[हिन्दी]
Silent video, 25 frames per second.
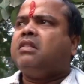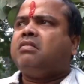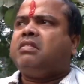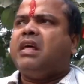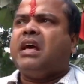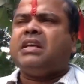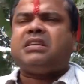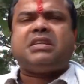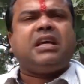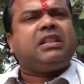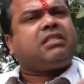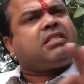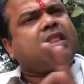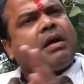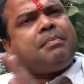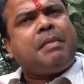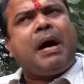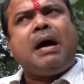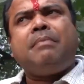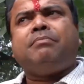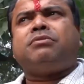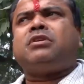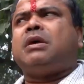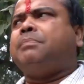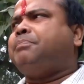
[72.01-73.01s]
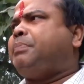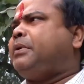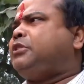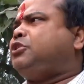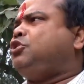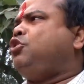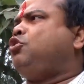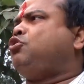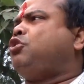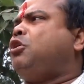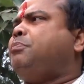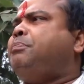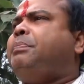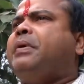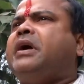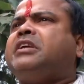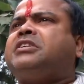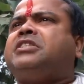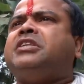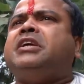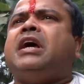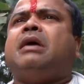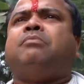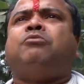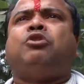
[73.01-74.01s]
देश की तमाम संपत्तियों को
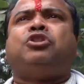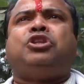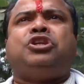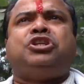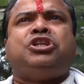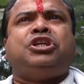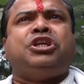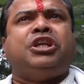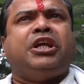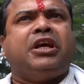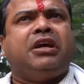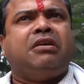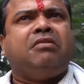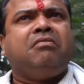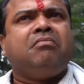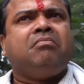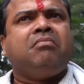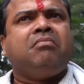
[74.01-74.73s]
बेच दिया मोदी जी ने